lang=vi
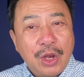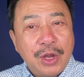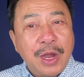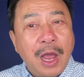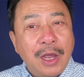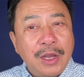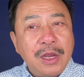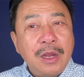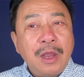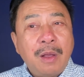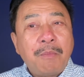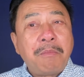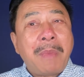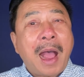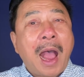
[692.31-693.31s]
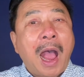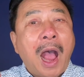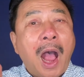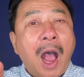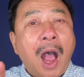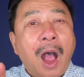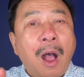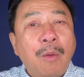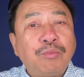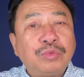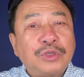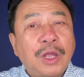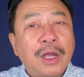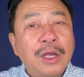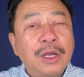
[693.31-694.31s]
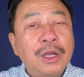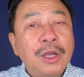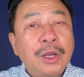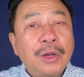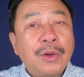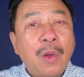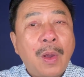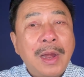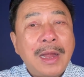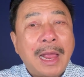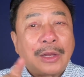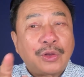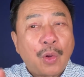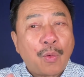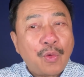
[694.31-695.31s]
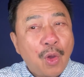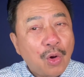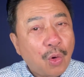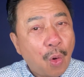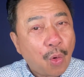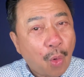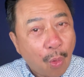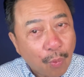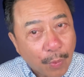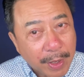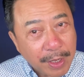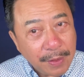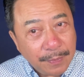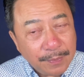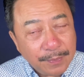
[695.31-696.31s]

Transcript: nơi mà ông Tư nói là chỗ đó có con quỷ.